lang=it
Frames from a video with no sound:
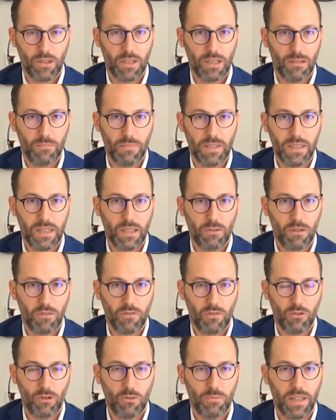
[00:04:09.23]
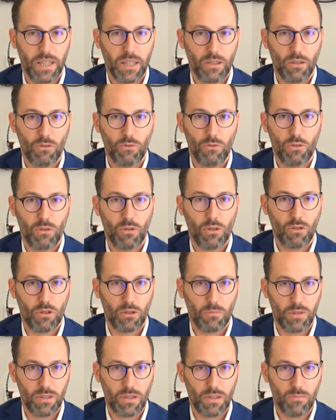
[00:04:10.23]
idealmente quel foglio bianco è tutto il
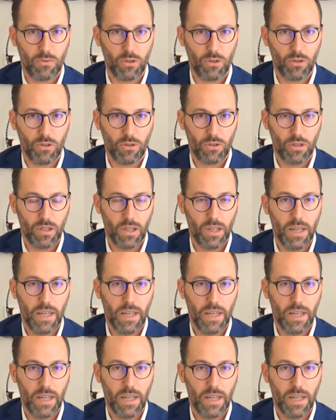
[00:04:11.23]
nostro patrimonio.